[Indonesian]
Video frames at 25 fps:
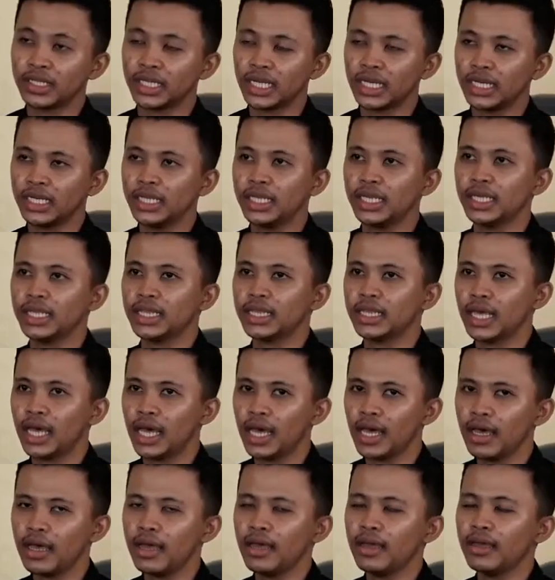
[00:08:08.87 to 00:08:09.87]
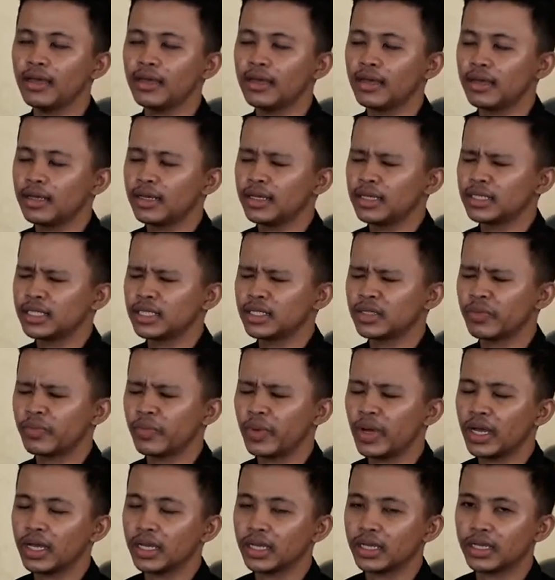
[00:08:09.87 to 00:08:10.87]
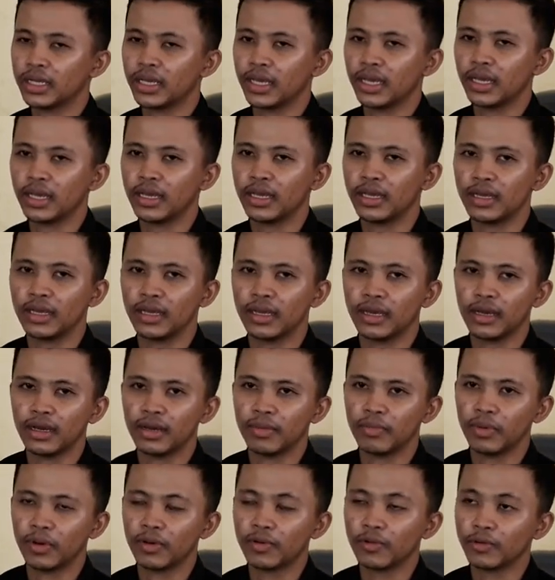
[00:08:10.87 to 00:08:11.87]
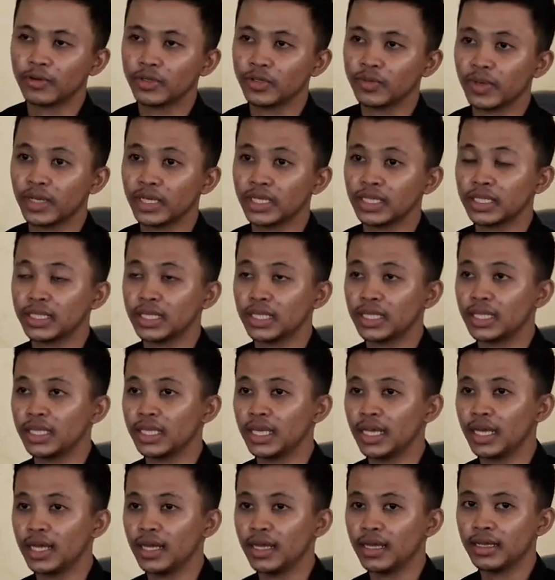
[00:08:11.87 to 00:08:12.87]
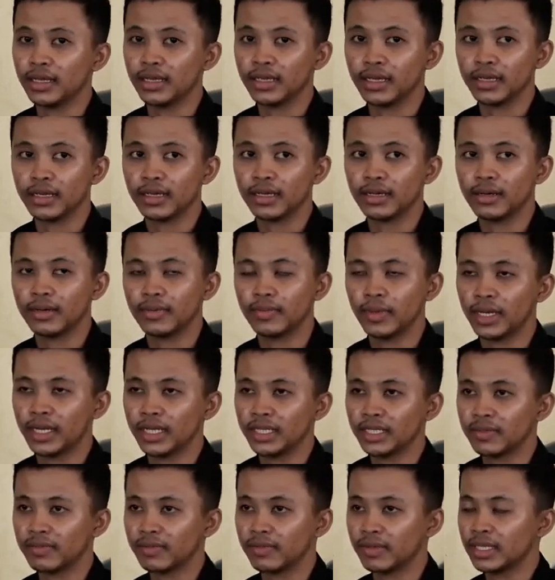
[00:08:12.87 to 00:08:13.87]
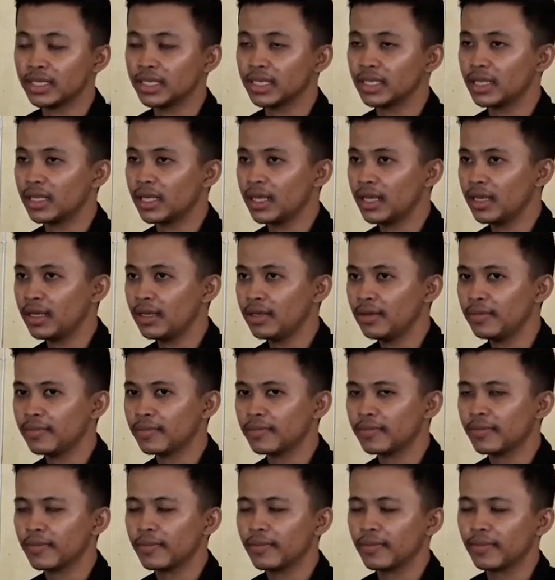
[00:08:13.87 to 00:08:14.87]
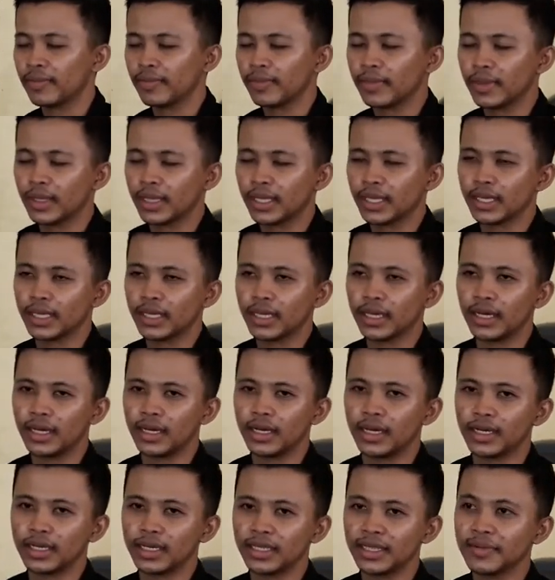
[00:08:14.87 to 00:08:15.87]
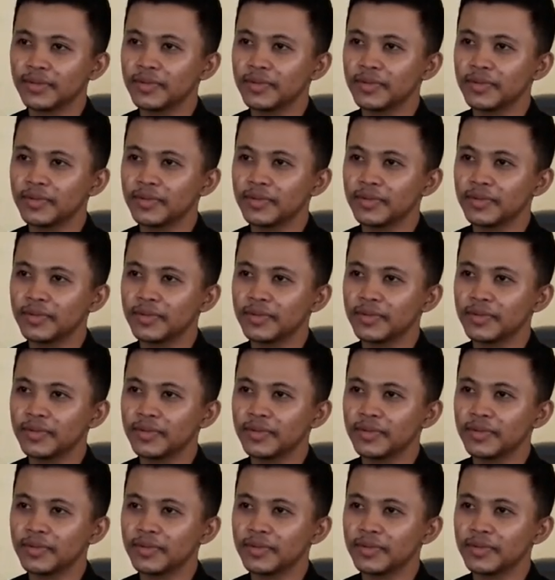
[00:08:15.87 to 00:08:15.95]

jadi kita sebagai eh, pengurus masjidnya eh, manajemen masjidnya eh, kita